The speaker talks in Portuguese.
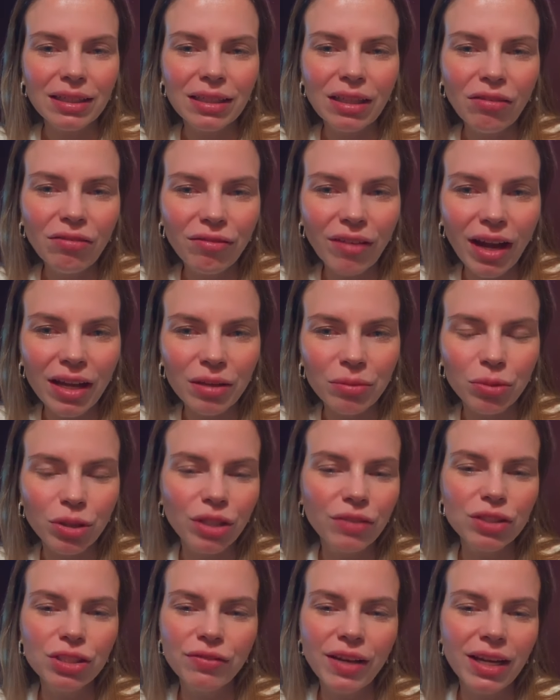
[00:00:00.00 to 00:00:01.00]
Não vai,
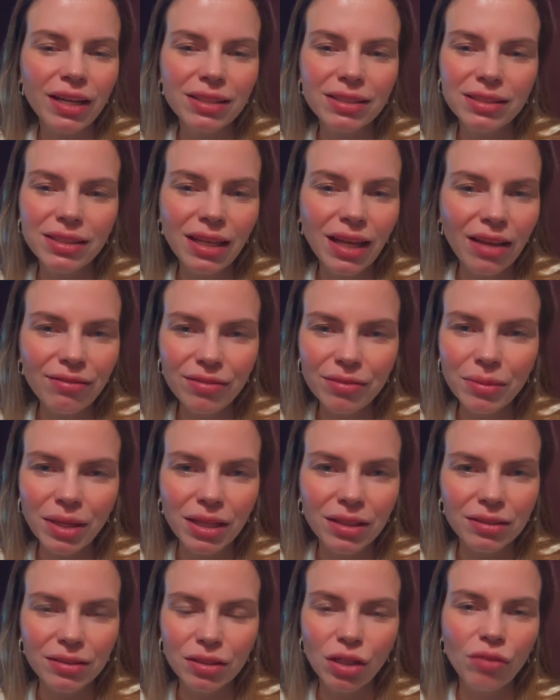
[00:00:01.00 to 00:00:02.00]
porque você vai aquecer
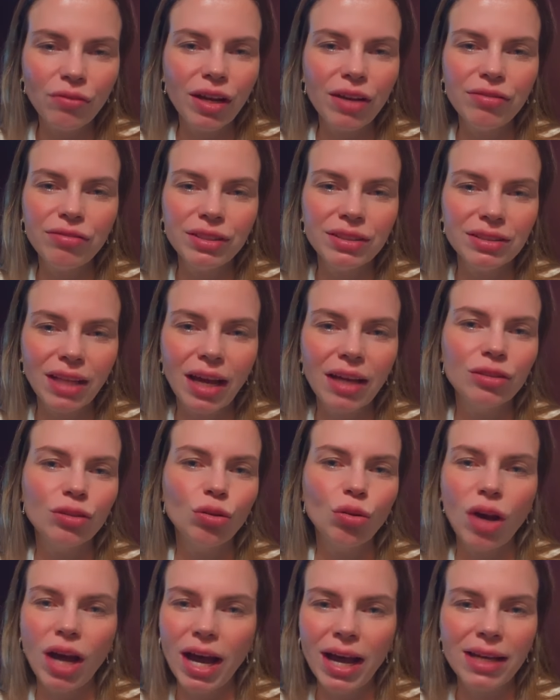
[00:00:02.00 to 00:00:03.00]
levemente, você não vai fritar,
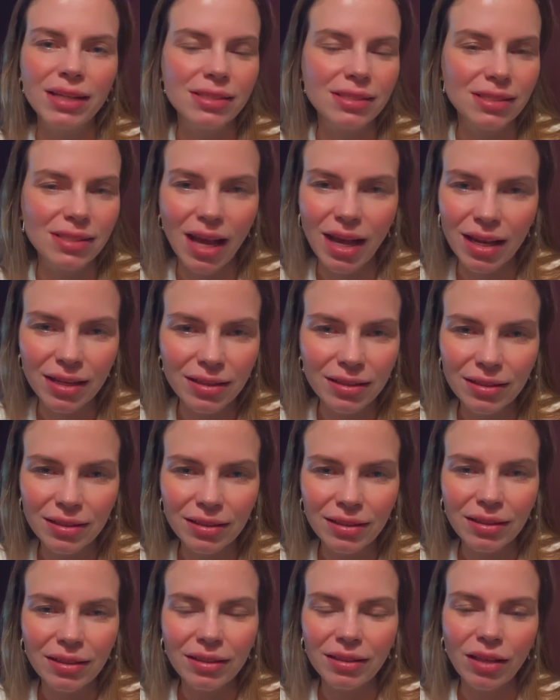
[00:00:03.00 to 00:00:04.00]
torrar, assar.
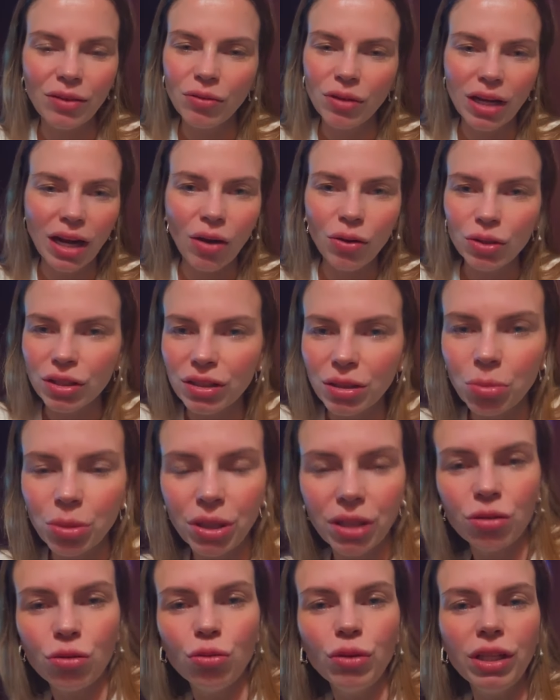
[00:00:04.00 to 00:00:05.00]
Tem um grau de
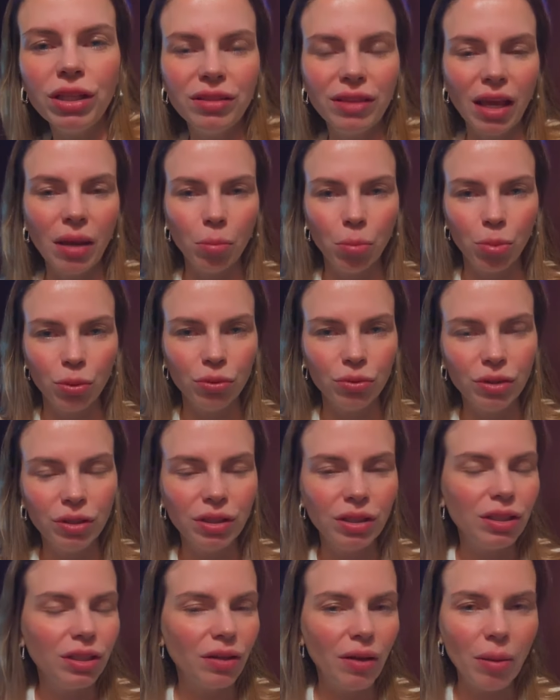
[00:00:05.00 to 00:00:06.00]
temperatura e tempo.
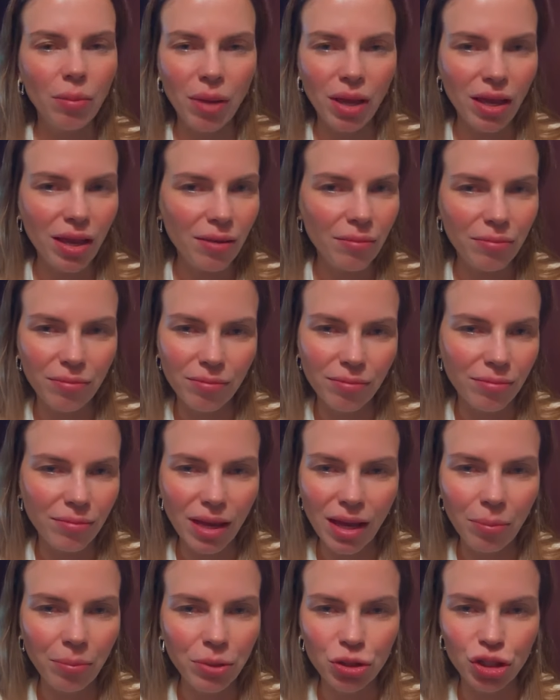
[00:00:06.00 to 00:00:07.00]
Então é bem,
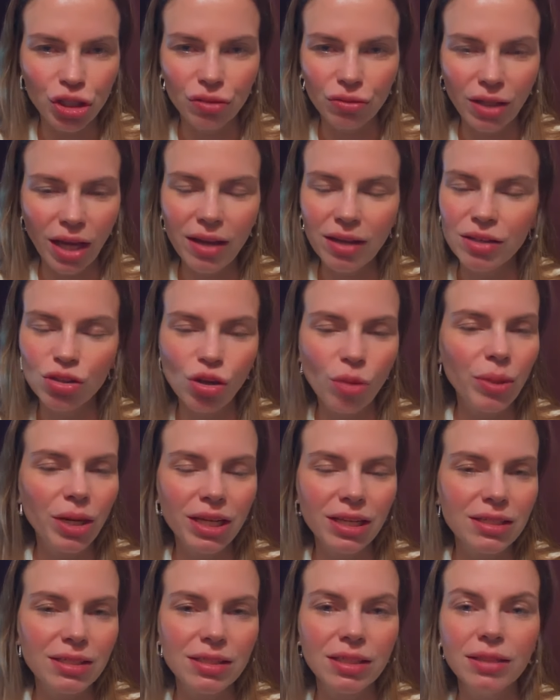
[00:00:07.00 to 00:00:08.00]
bem rapidinho, tá? É só para
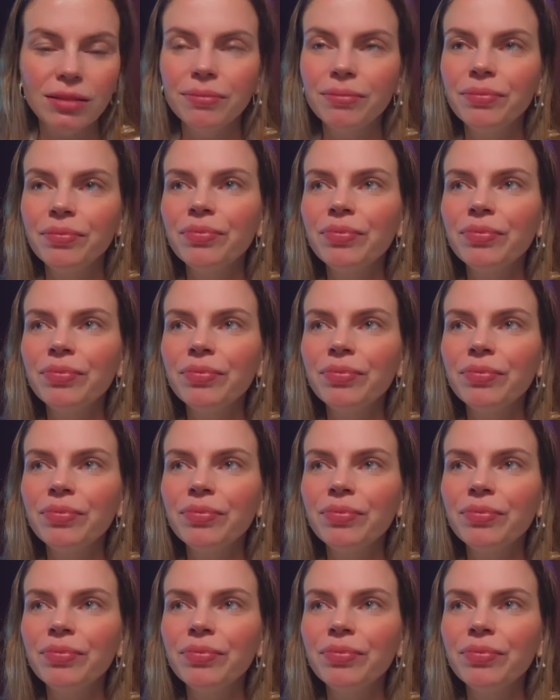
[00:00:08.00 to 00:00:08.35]
aquecer.